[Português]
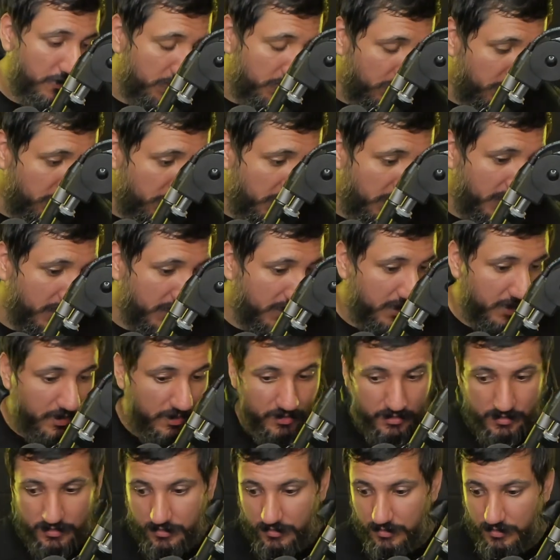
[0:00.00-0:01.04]
Eu olhei
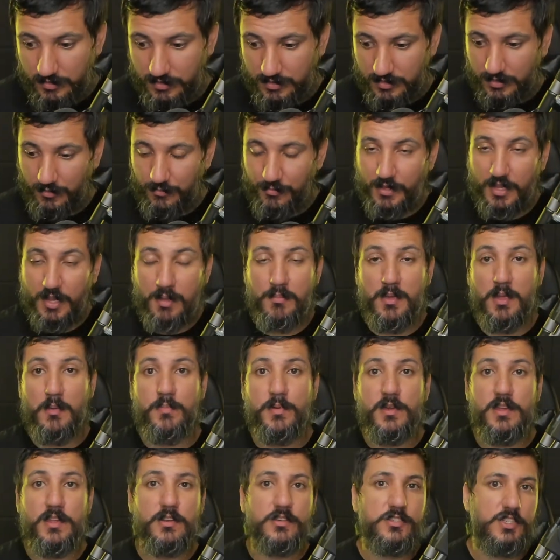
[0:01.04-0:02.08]
aquilo, você fica meio
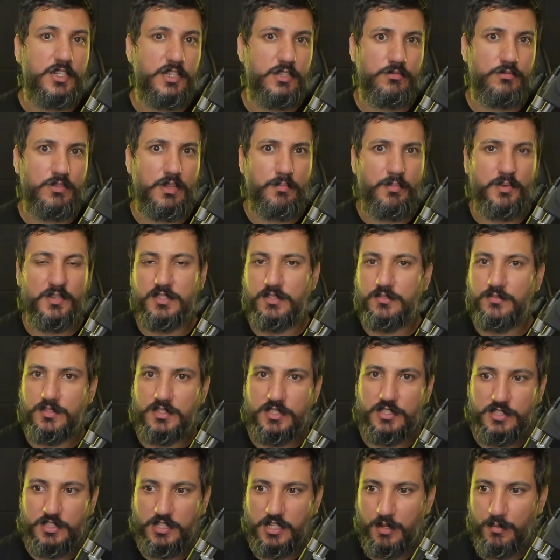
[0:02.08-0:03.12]
perdido depois que
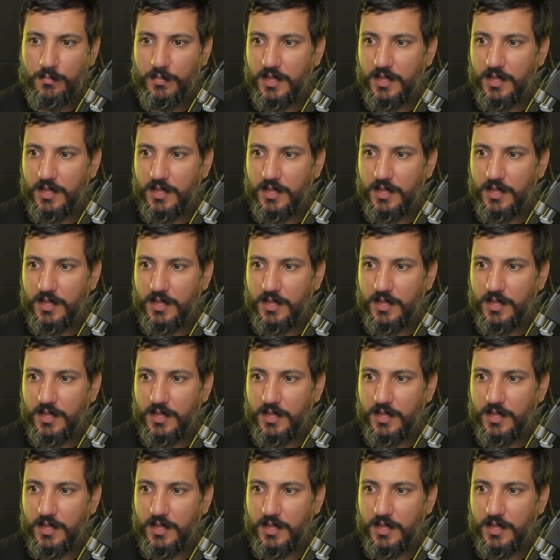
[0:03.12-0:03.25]
você tira.